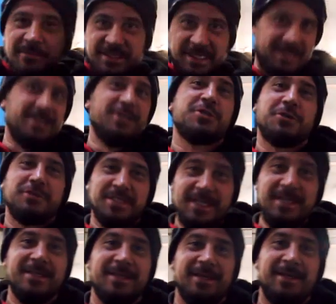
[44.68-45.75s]
im Titel schon
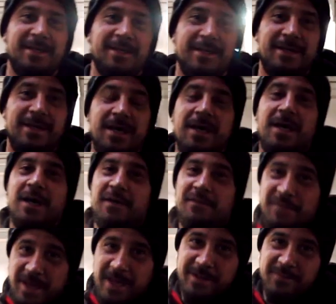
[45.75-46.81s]
seht,
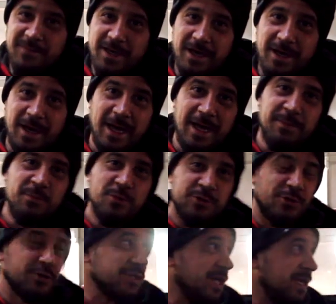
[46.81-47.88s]
werden wir einen
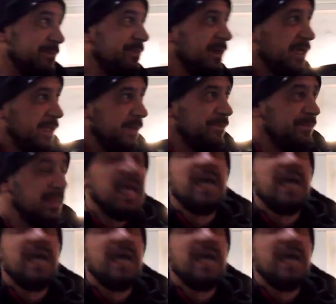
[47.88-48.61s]
Motorschaden beheben,